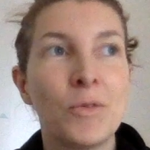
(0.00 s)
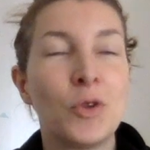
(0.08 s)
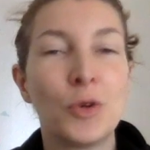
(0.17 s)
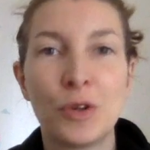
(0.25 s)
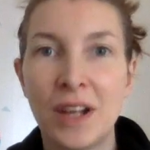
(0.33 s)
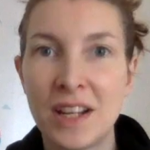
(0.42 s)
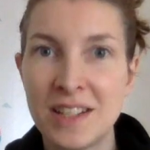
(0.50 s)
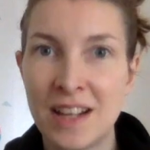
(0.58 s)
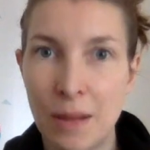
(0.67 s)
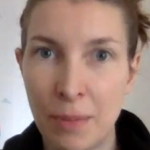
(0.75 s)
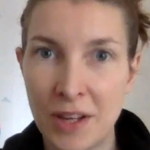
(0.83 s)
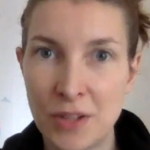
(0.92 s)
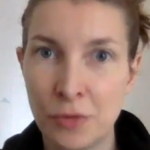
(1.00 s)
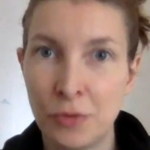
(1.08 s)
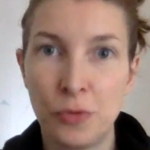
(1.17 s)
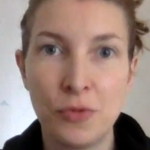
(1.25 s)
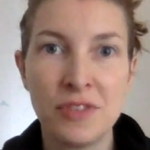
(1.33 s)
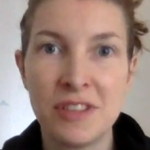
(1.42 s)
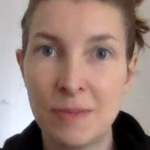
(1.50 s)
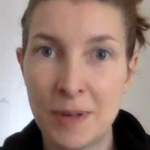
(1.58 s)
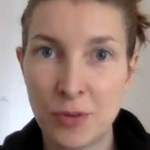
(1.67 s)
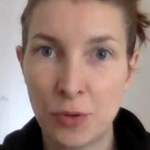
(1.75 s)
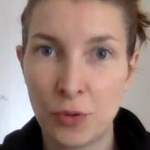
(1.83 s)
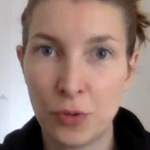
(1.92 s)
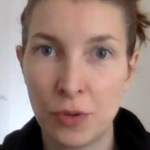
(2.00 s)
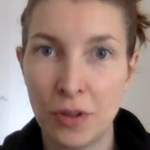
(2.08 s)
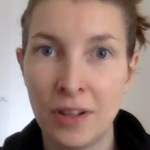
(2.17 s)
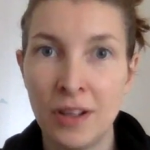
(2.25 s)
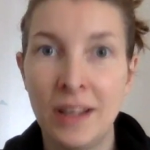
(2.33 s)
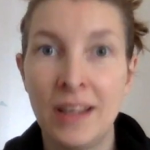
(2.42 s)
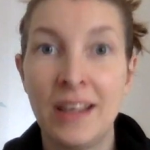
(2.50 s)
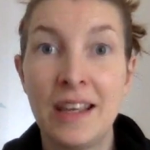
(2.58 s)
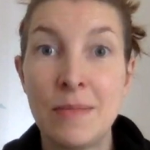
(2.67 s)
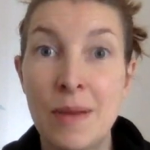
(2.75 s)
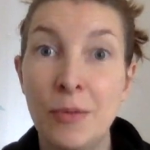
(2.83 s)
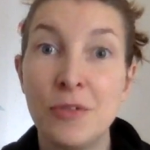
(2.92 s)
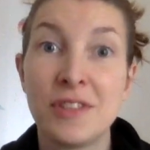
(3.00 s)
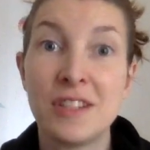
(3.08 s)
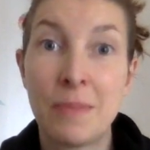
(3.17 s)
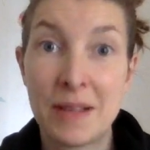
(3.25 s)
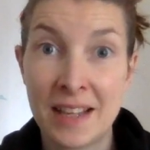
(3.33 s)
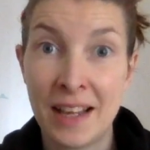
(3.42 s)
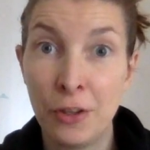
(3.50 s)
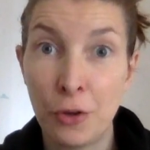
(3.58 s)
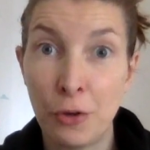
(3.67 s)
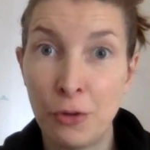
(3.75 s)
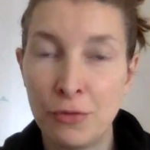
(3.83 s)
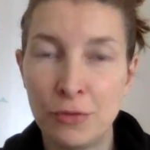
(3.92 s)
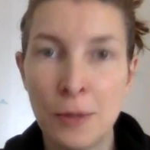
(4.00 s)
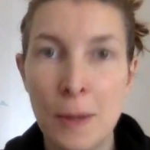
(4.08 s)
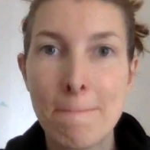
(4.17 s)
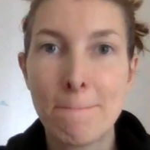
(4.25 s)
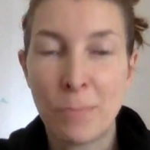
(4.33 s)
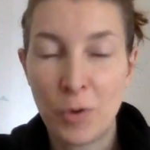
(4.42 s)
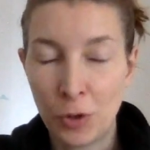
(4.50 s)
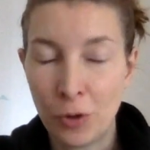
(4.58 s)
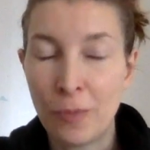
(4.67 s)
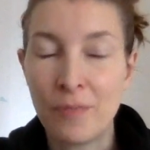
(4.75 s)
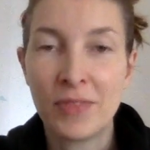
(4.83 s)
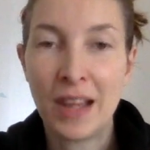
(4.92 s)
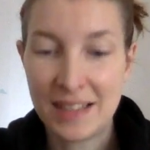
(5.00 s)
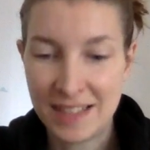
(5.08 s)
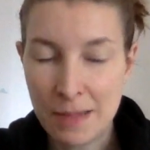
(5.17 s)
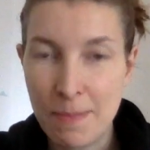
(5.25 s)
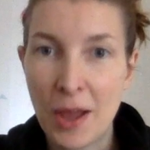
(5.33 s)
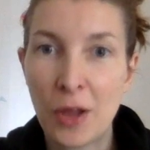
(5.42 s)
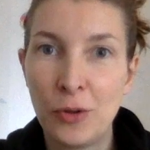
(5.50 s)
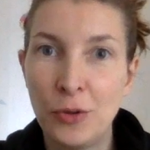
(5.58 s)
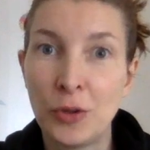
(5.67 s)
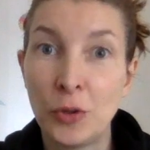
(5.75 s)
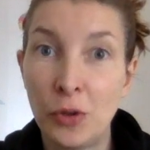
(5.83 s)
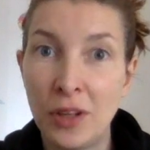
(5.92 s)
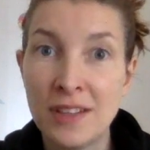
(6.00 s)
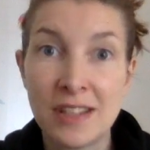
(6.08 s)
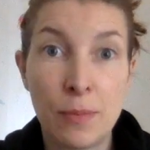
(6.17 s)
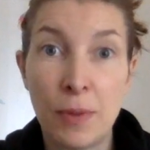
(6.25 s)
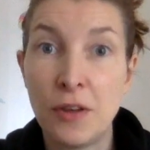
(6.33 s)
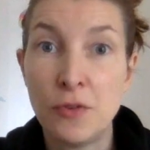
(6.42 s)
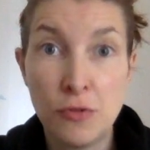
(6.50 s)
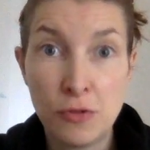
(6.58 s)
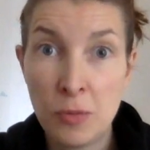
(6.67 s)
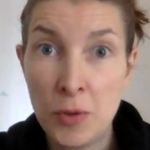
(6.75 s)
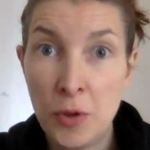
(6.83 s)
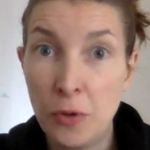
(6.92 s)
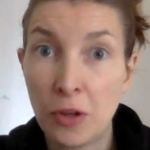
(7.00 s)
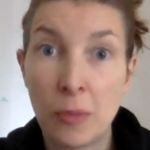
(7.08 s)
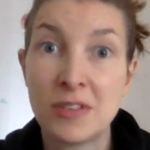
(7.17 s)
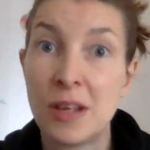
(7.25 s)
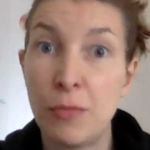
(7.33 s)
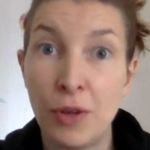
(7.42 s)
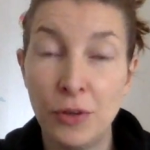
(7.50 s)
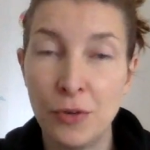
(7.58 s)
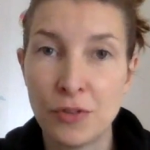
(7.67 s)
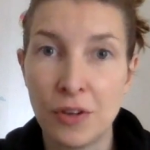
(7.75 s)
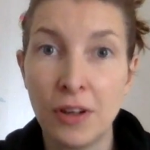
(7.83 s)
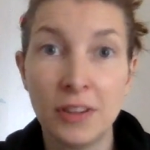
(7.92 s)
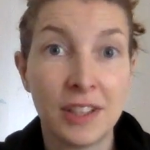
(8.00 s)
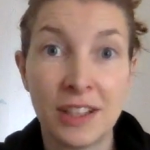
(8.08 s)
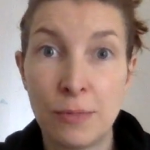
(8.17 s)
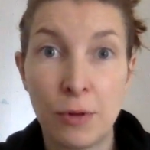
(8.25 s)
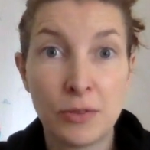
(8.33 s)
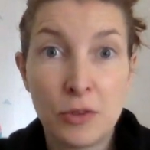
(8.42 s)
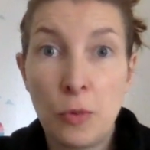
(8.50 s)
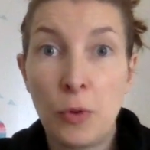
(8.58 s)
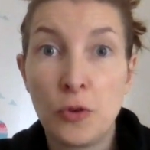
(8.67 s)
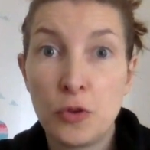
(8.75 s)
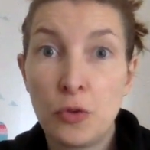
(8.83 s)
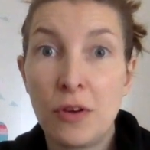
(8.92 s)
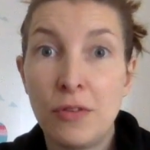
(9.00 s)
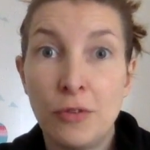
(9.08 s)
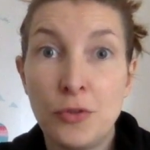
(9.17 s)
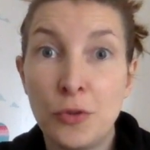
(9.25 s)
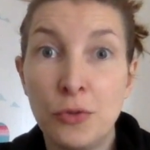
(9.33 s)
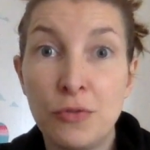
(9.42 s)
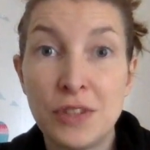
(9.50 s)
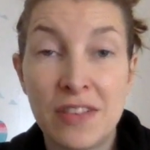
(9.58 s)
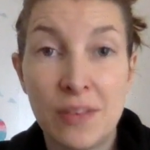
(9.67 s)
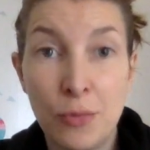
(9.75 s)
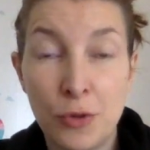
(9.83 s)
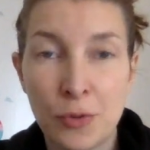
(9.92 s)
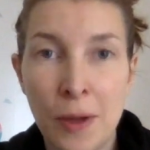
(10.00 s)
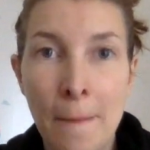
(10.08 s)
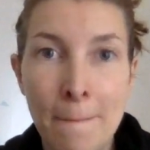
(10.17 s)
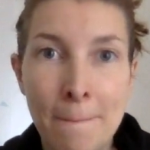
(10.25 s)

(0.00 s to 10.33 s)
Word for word: de relâcher la pression de tout ce qui se passe autour, et même de ce qui se passe à l'intérieur de vous, pendant cette période de temps donné. ça peut être juste une minute comme ça peut être deux heures, ça dépend absolument de de ce dont vous avez besoin,